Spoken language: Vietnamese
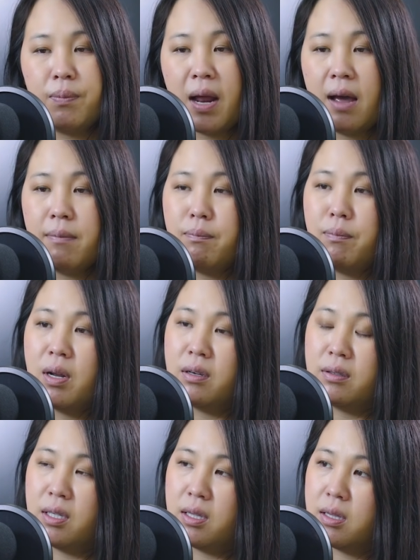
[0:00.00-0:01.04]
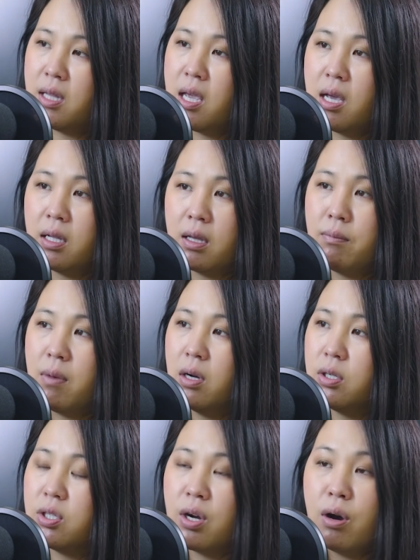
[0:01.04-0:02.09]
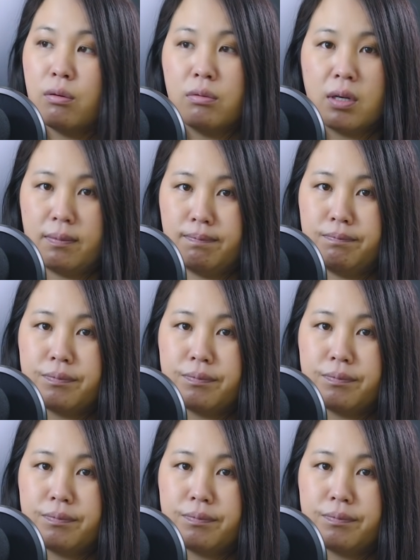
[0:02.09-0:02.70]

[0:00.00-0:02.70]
bla bla thì tiền là mất trâu không lắm